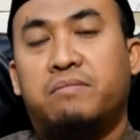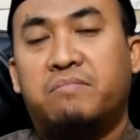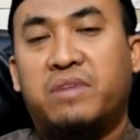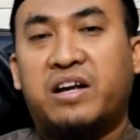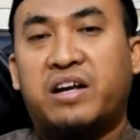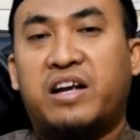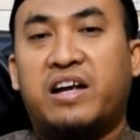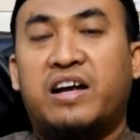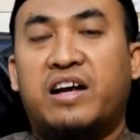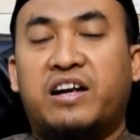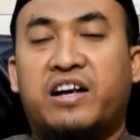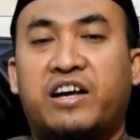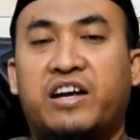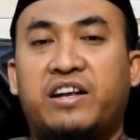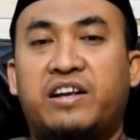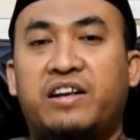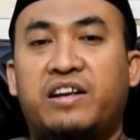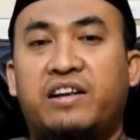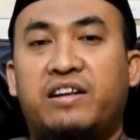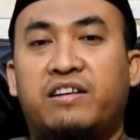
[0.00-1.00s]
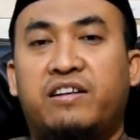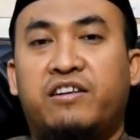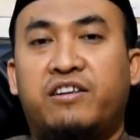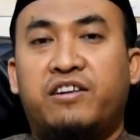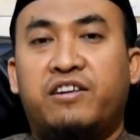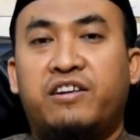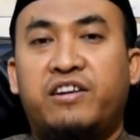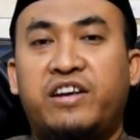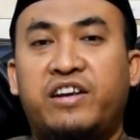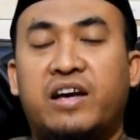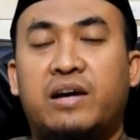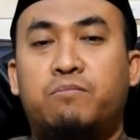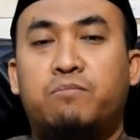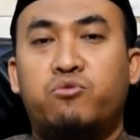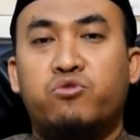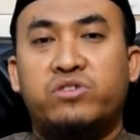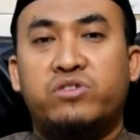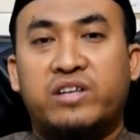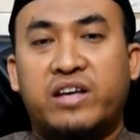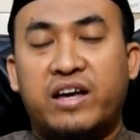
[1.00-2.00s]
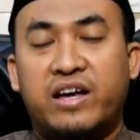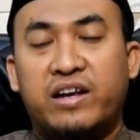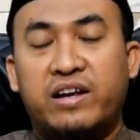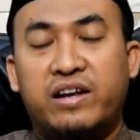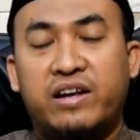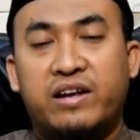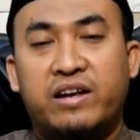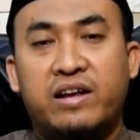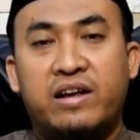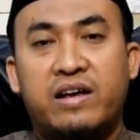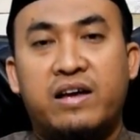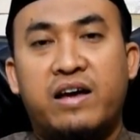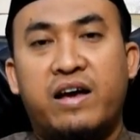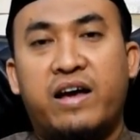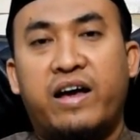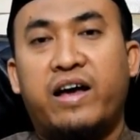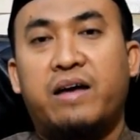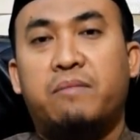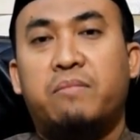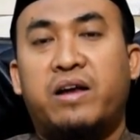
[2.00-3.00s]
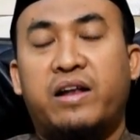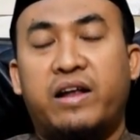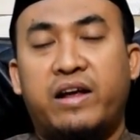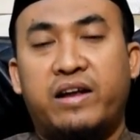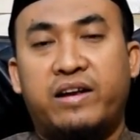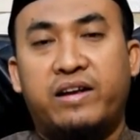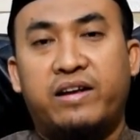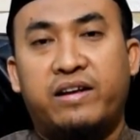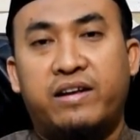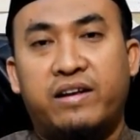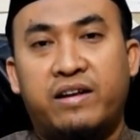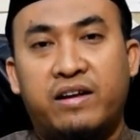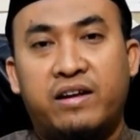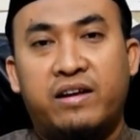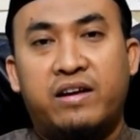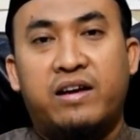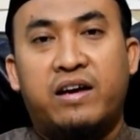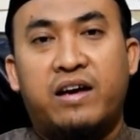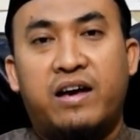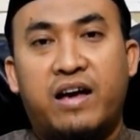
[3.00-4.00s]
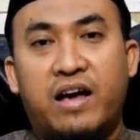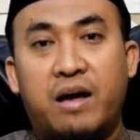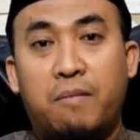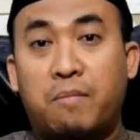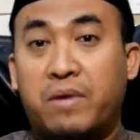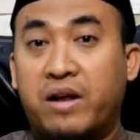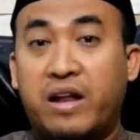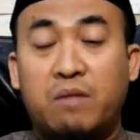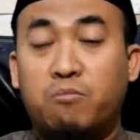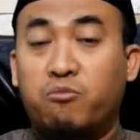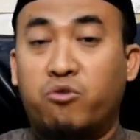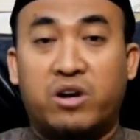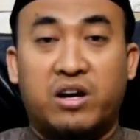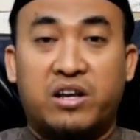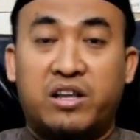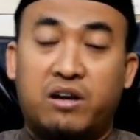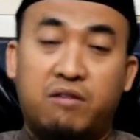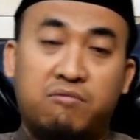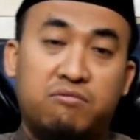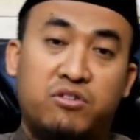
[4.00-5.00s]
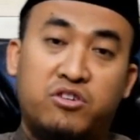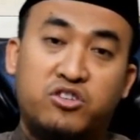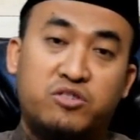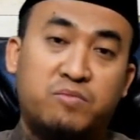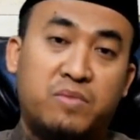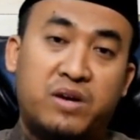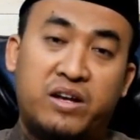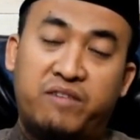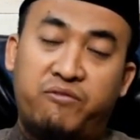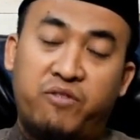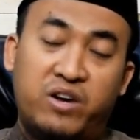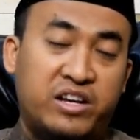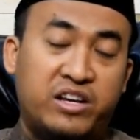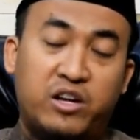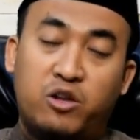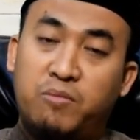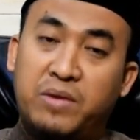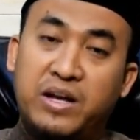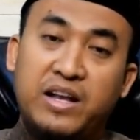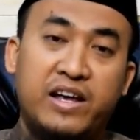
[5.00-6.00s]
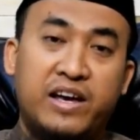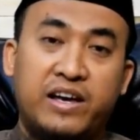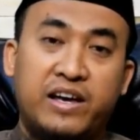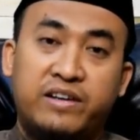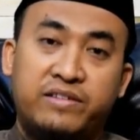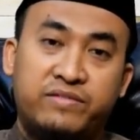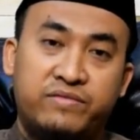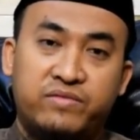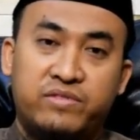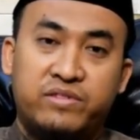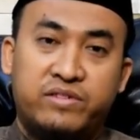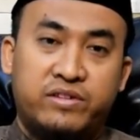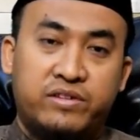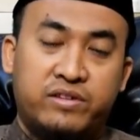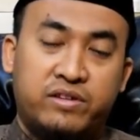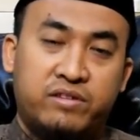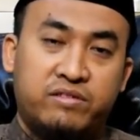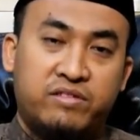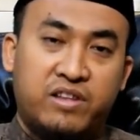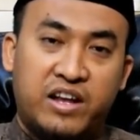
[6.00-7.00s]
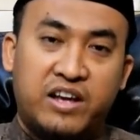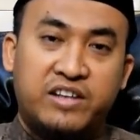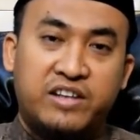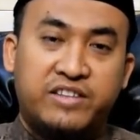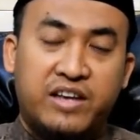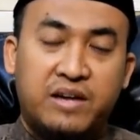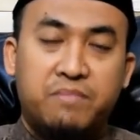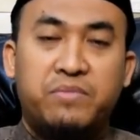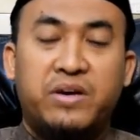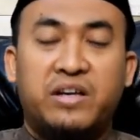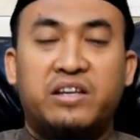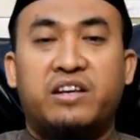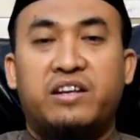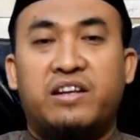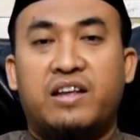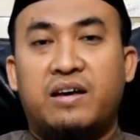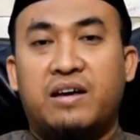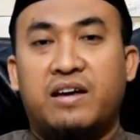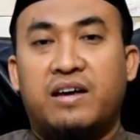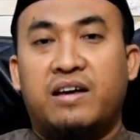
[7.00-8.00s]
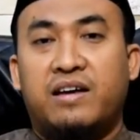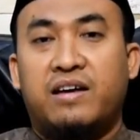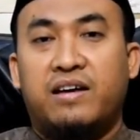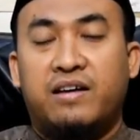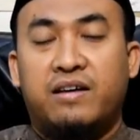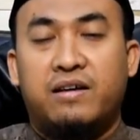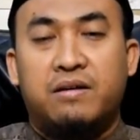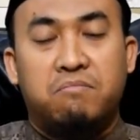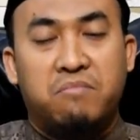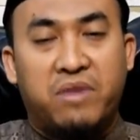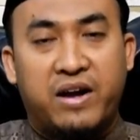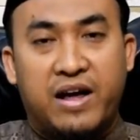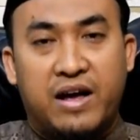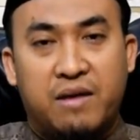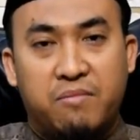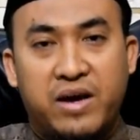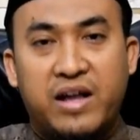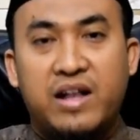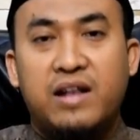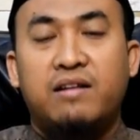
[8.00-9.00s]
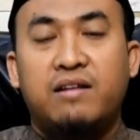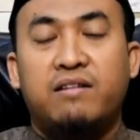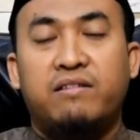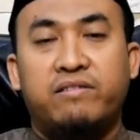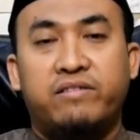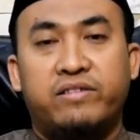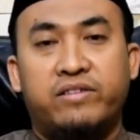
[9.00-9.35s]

maka akan dihapuskan amalan amalanmu kata Allah Subhanahu wa taala. Telah capek kita beramal,